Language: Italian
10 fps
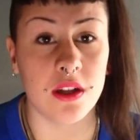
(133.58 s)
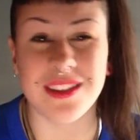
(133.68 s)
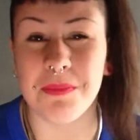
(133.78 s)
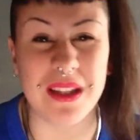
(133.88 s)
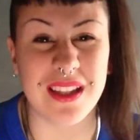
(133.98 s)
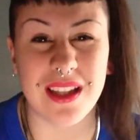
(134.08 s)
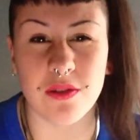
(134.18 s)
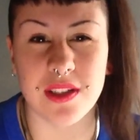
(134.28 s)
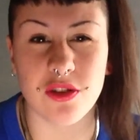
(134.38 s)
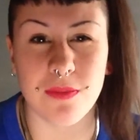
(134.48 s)
Dipende da
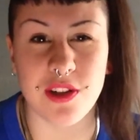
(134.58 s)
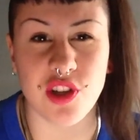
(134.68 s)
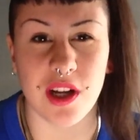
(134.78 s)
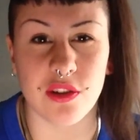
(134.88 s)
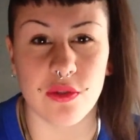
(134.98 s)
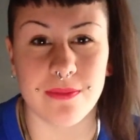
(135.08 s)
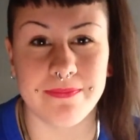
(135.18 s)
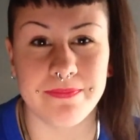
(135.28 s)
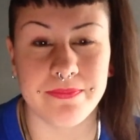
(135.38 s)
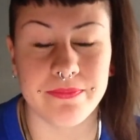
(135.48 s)
cosa sto mangiando.
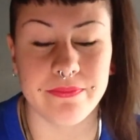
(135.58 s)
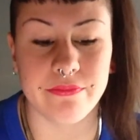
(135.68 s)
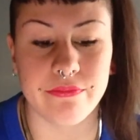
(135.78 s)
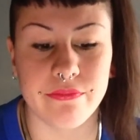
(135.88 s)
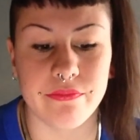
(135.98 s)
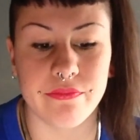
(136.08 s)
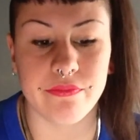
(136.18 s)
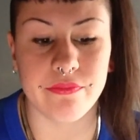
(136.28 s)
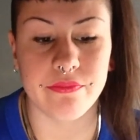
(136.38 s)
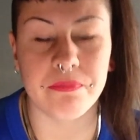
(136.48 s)

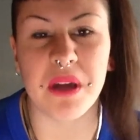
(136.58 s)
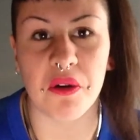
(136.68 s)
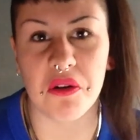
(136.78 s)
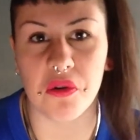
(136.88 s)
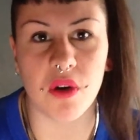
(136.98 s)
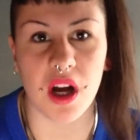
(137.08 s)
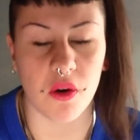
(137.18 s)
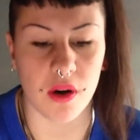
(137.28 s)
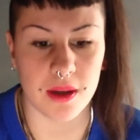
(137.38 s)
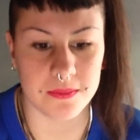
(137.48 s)
Però
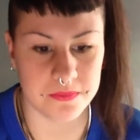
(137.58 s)
Coca-Cola.